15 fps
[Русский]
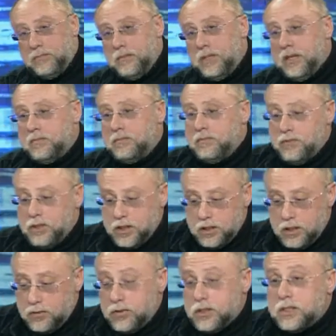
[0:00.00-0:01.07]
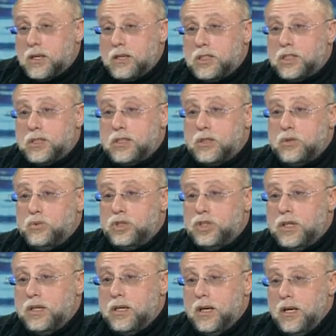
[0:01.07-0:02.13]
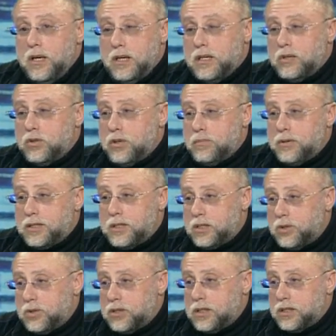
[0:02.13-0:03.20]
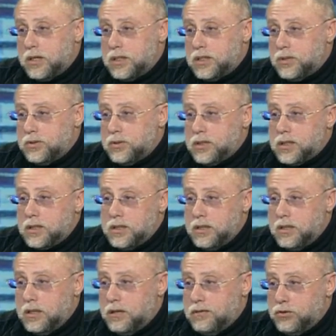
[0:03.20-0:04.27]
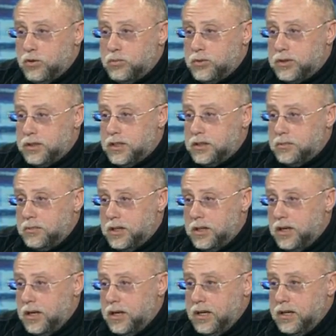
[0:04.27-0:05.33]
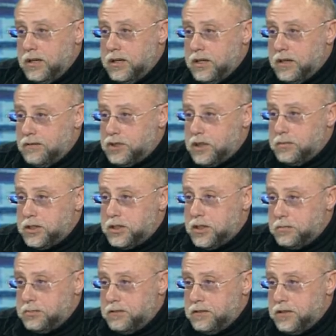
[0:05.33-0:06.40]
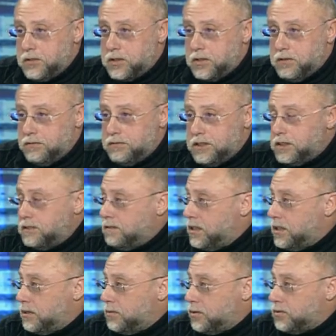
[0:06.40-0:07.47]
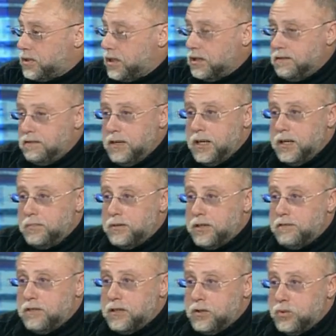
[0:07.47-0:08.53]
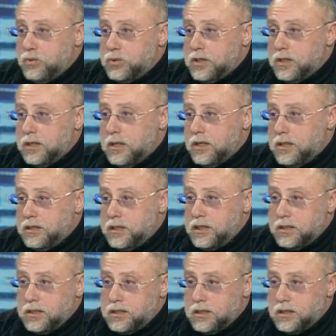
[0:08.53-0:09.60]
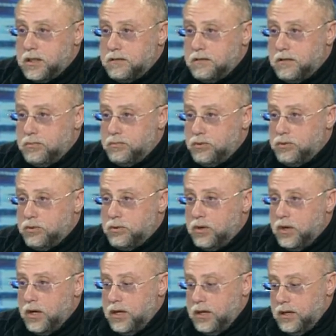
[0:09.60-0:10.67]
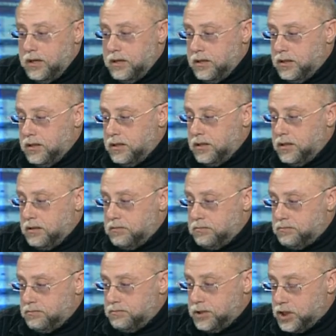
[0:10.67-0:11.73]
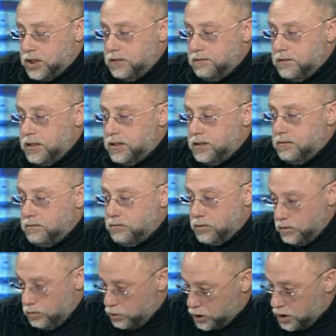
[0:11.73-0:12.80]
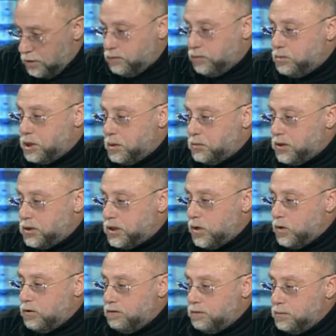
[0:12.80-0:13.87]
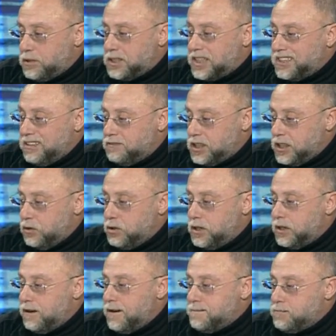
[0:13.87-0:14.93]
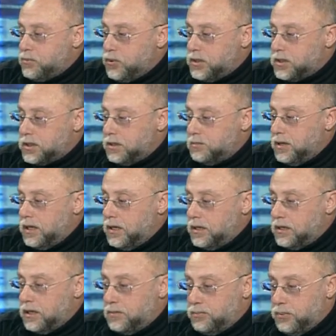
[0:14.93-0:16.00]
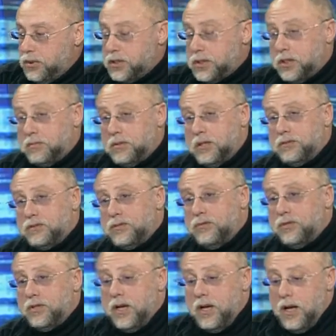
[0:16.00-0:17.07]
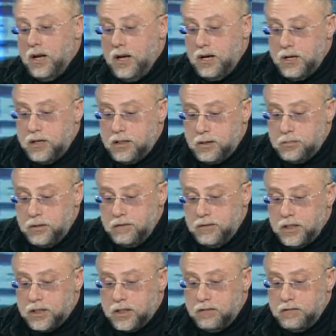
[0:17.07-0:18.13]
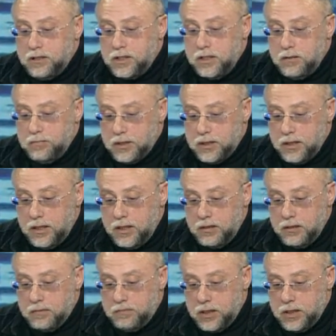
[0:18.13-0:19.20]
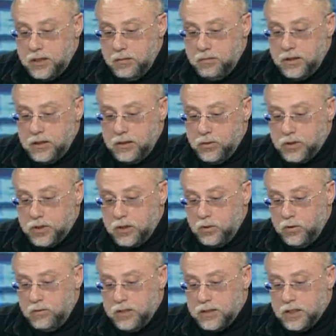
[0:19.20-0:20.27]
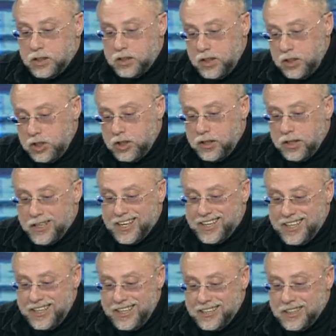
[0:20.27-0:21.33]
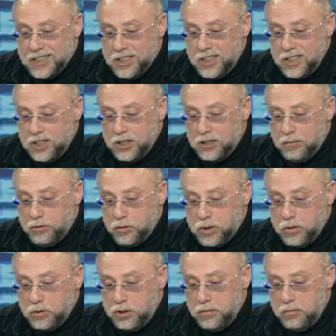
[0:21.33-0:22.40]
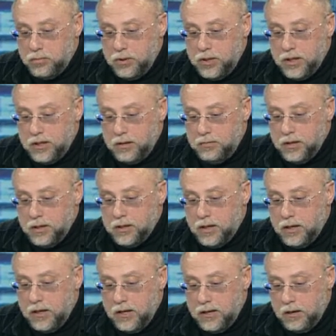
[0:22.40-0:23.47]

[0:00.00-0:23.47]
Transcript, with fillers: Да, вот этот вот страшный случай, который произошел на трассе у нас, когда автобус с детьми, ехавшими из Крапивницкого на фестиваль Днепровских вылей, перевернулся. Да, дети, слава богу, живы, уже, в общем-то, здоровы, выписаны Ельцина, и все уехали поездом, уехали да, поездом, да. да, в свой э, Крапивницкий. Везде писали, погибла, не установлена женщина, какая-то женщина, просто очень больно и обидно.